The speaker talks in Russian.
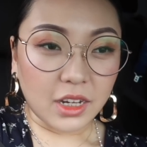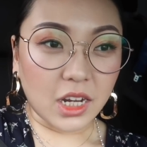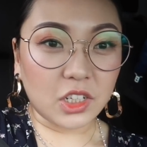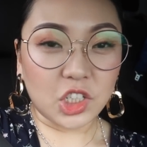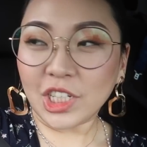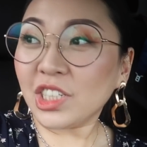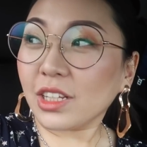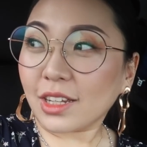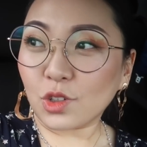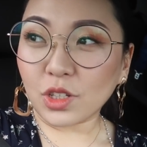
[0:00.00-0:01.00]
А,
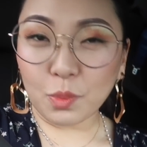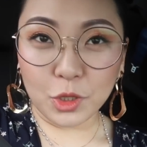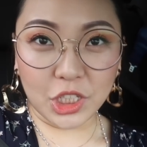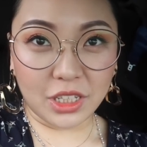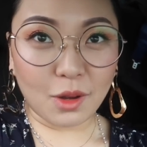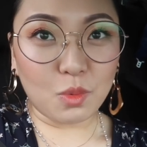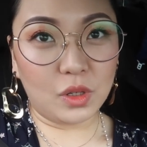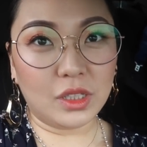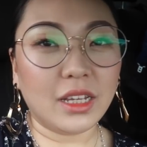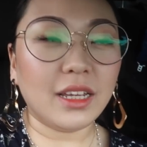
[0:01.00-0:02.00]
женщина, которая на почте
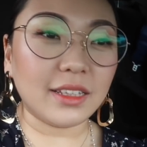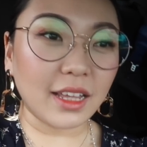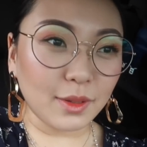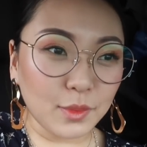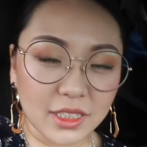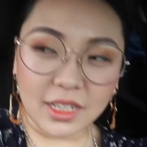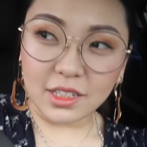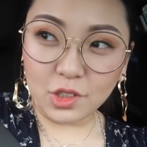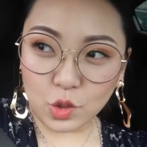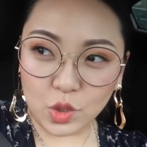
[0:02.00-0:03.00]
работает, она мне
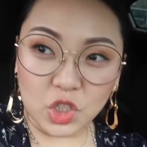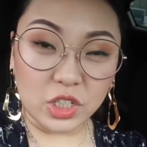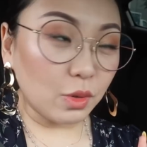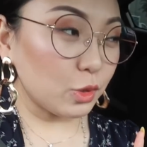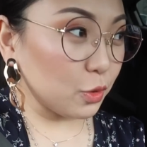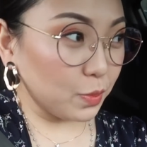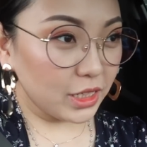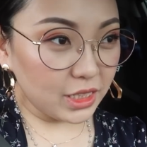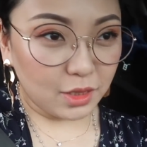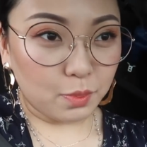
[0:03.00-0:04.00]
сказала, что сейчас вообще, в
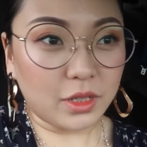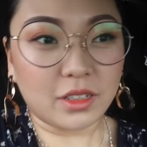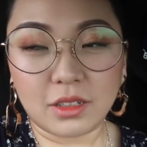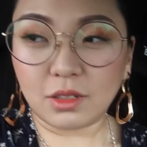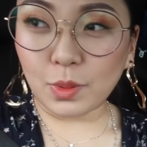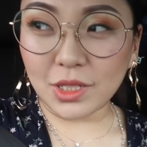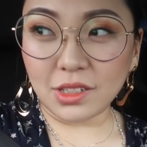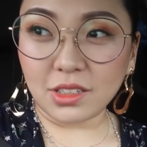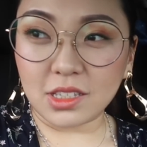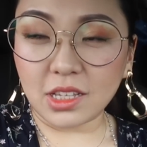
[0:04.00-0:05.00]
принципе,
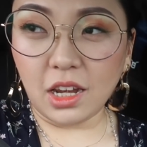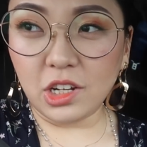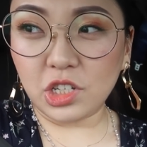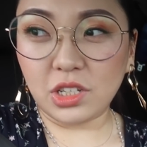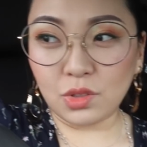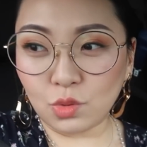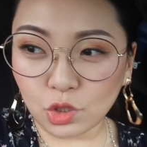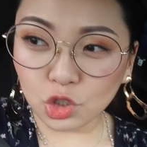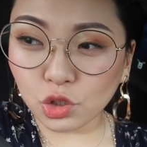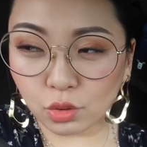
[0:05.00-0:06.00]
посылки с Алишки
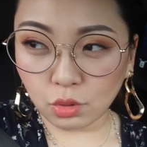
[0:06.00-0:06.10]
идут еще